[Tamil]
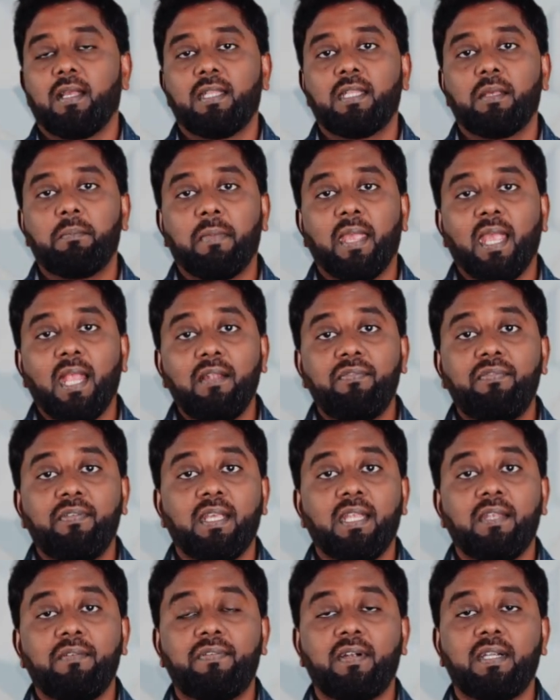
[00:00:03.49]
இந்த மேல்
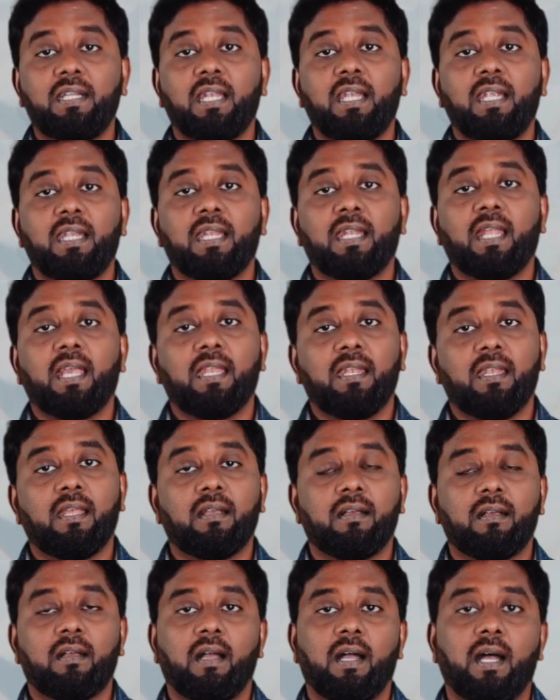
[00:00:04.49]
இன்ஃபர்டிலிட்டினா என்ன
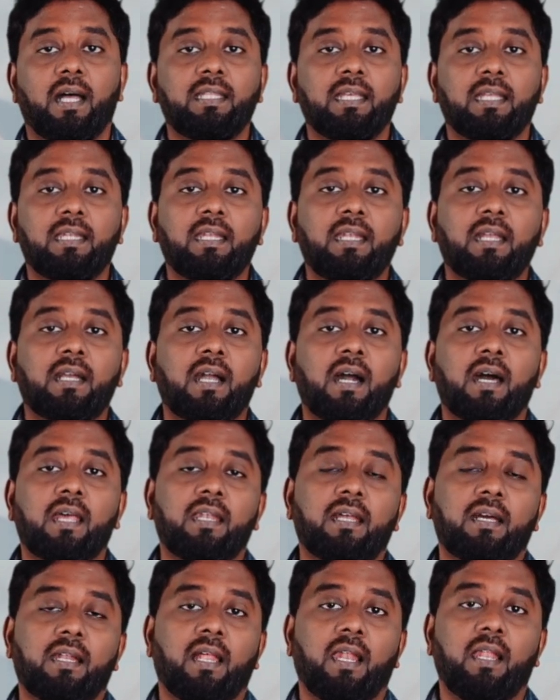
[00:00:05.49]
அது என்னென்ன
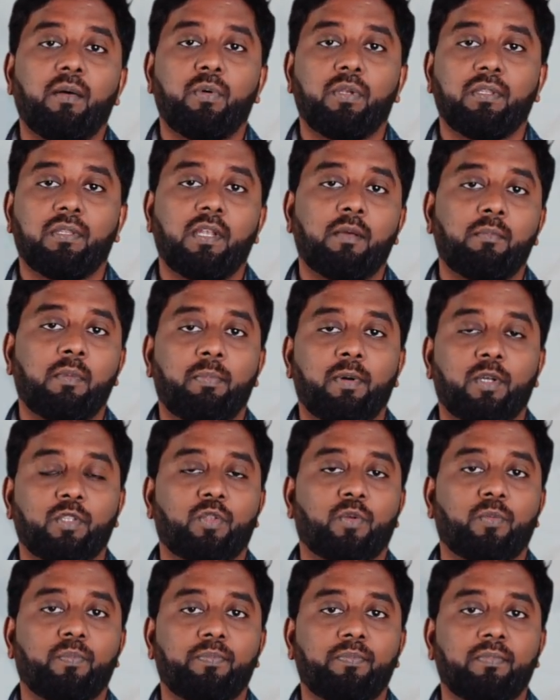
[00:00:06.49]
காரணங்களால் வருதுன்னு நம்ம
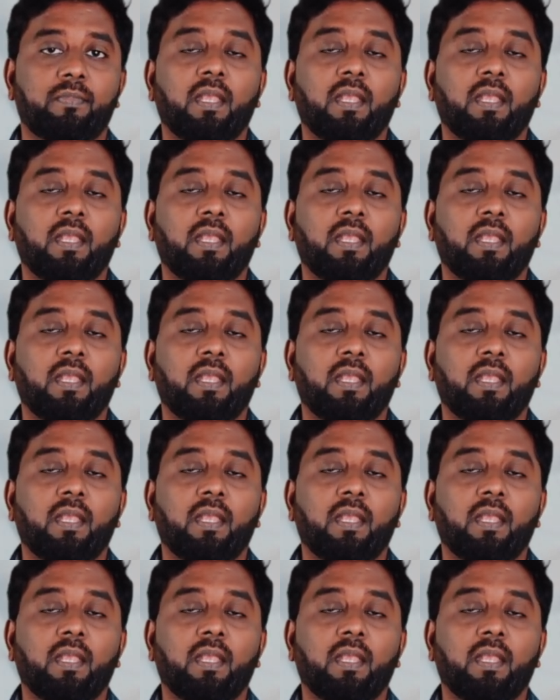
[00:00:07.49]
பார்த்தோம்